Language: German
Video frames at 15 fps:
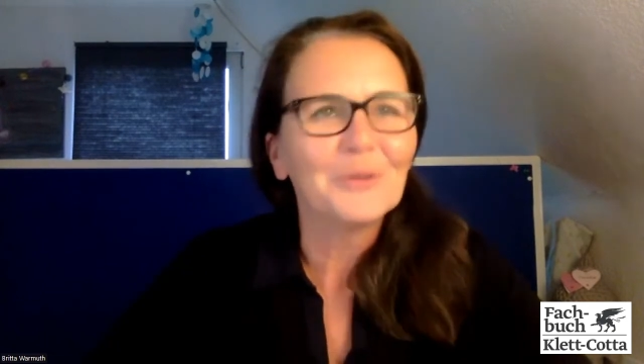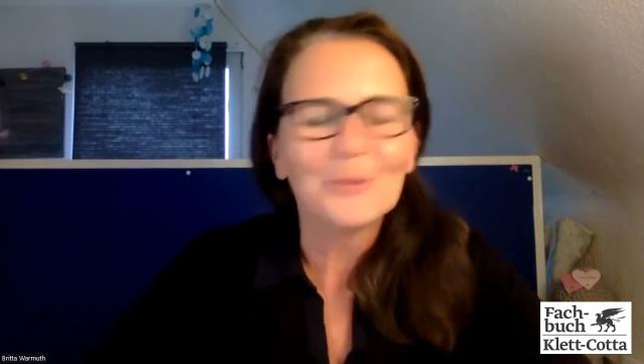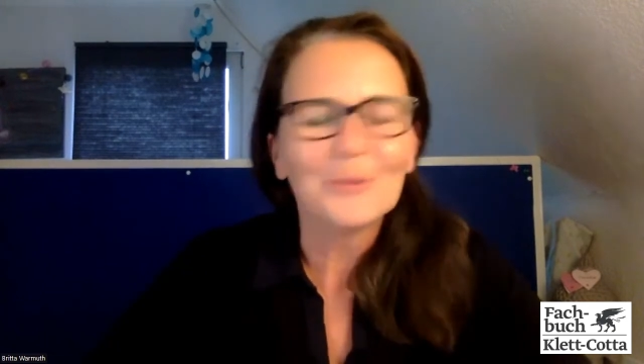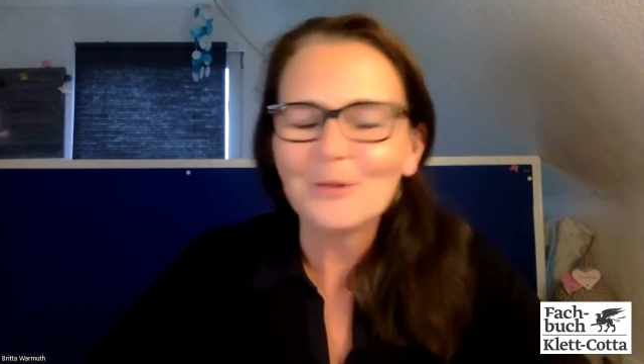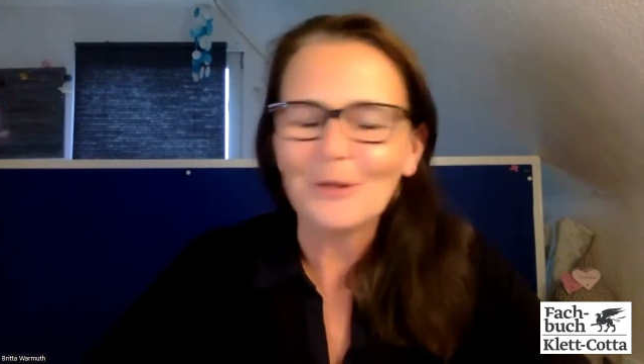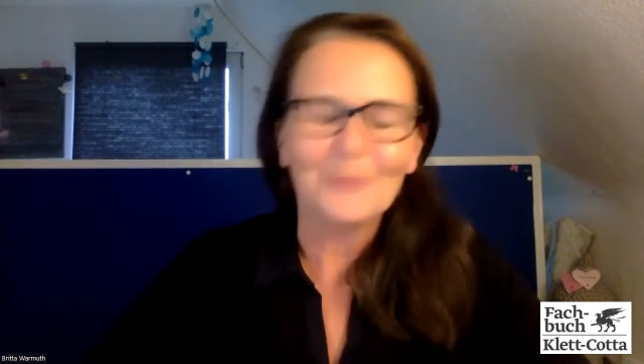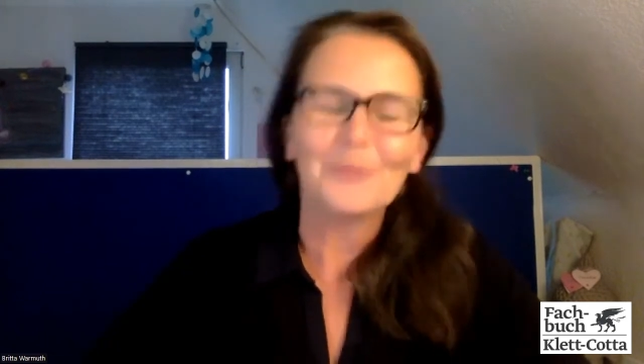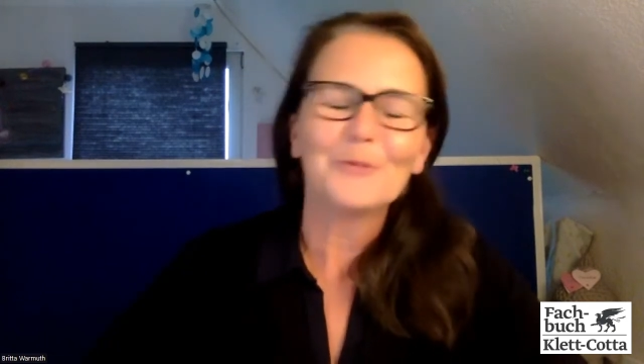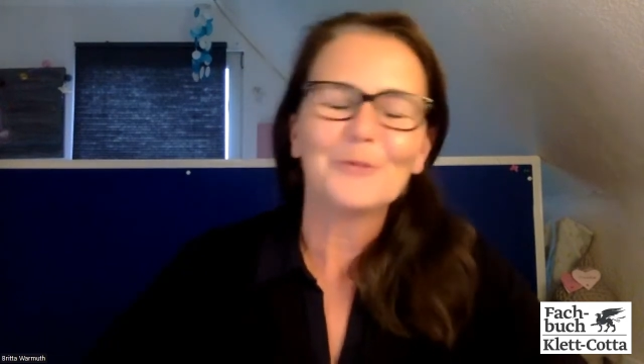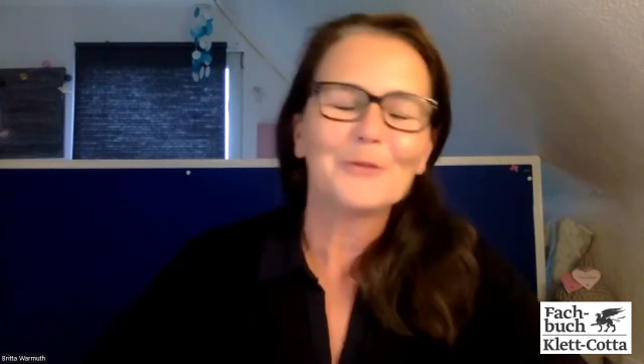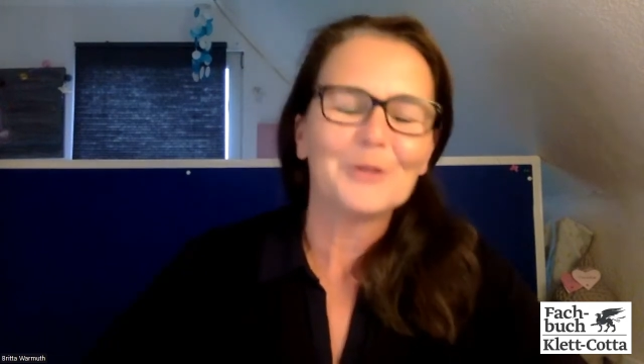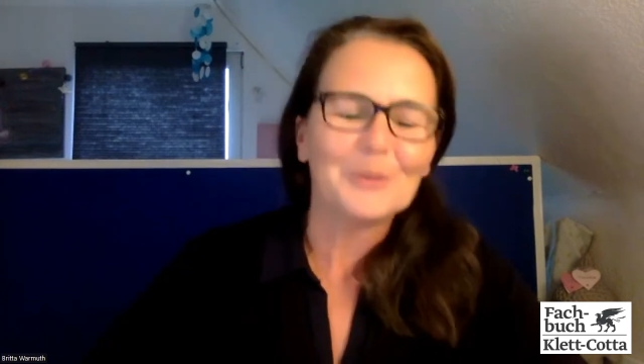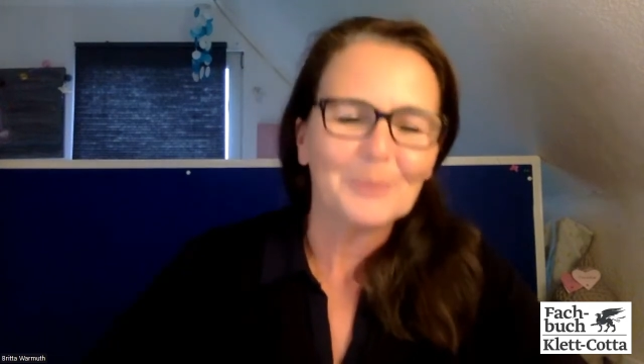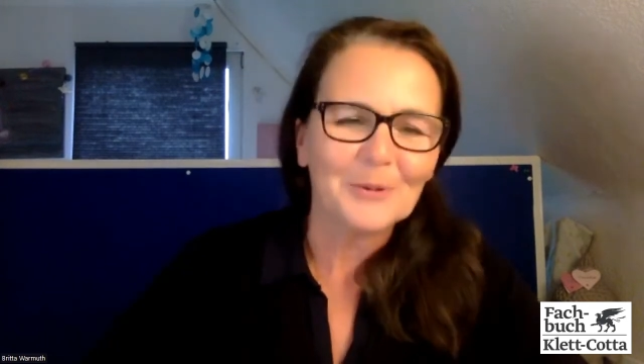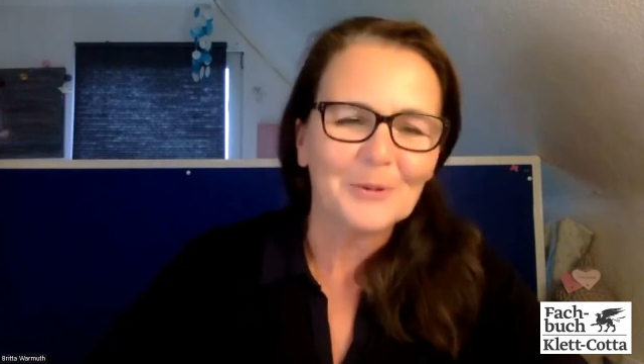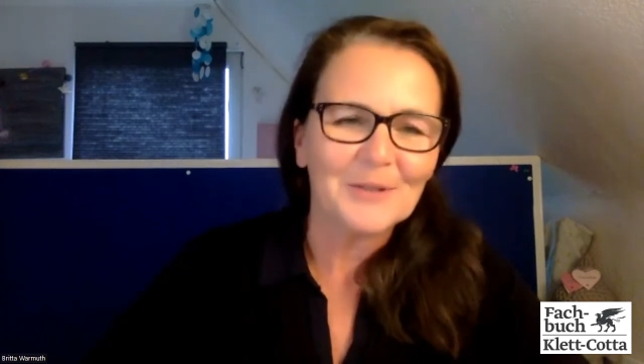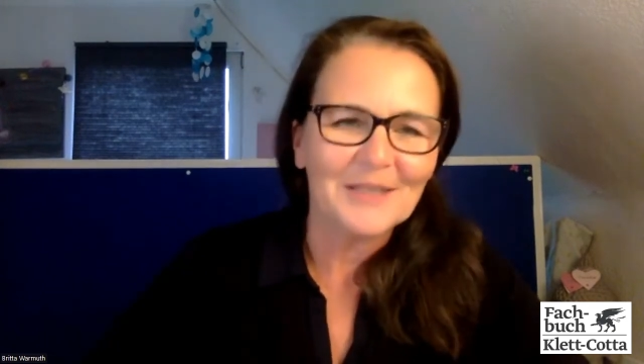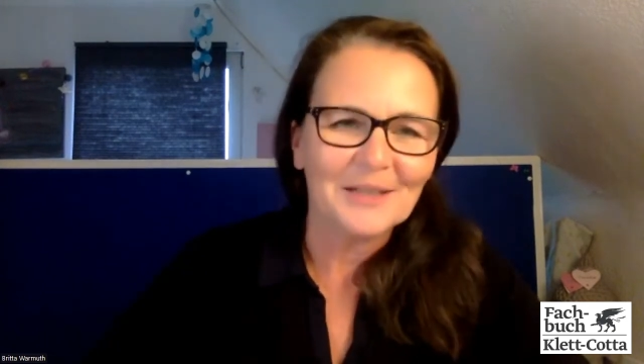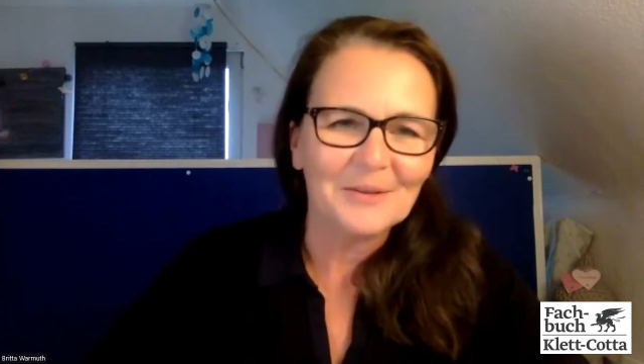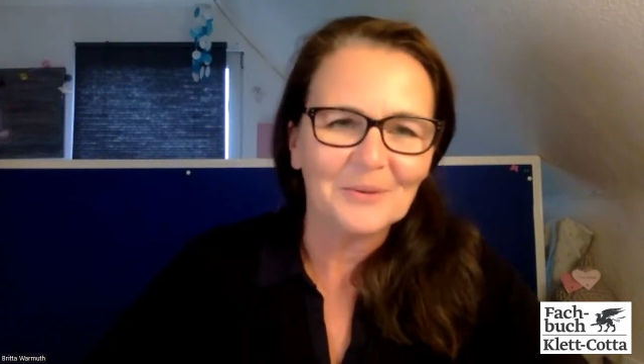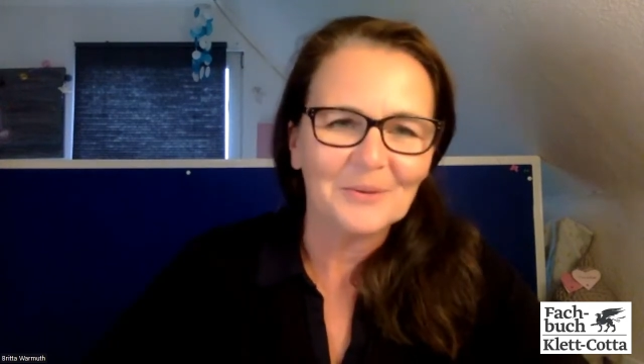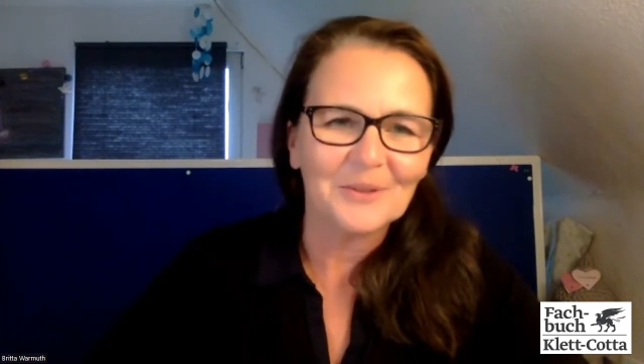150
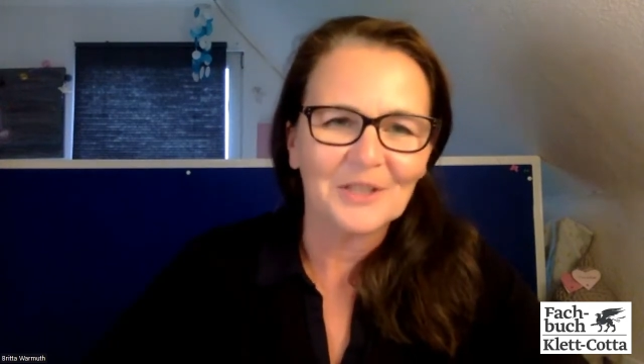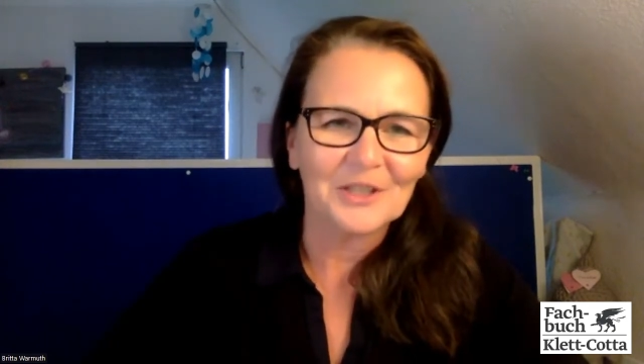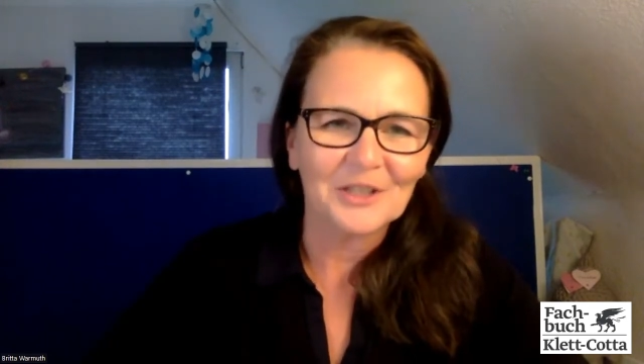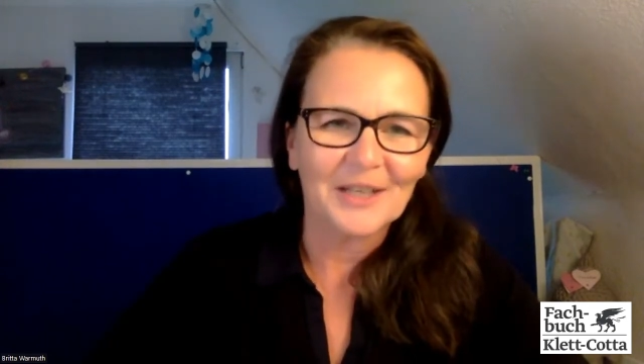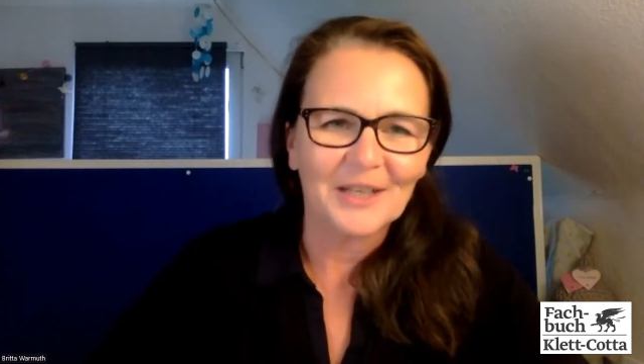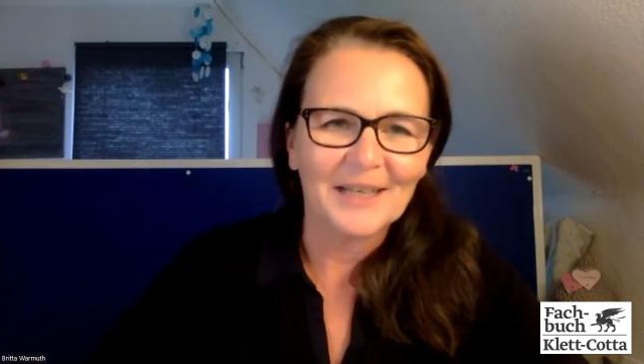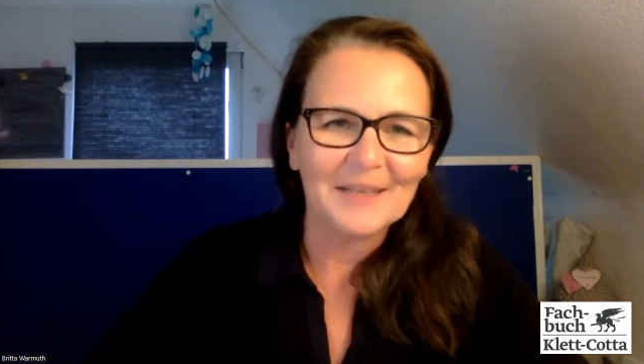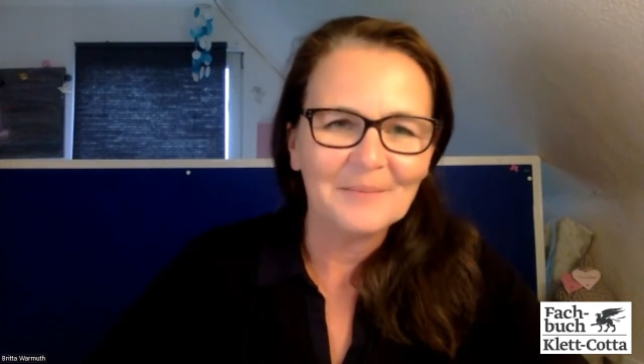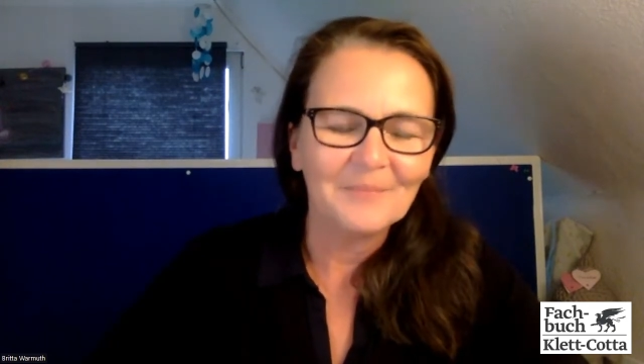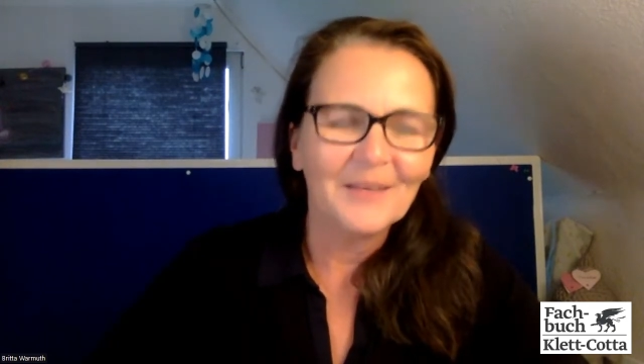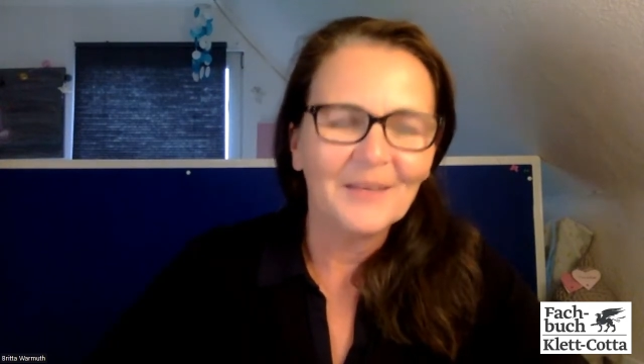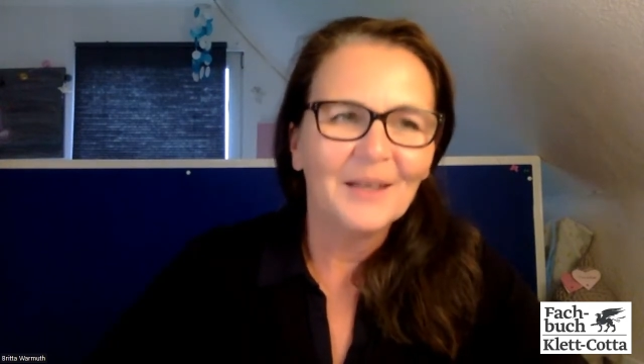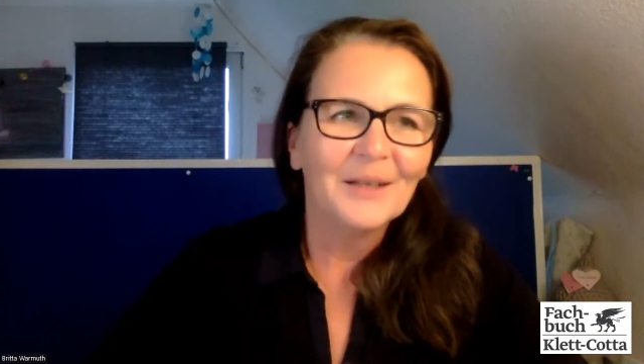Prozent unterschreiben.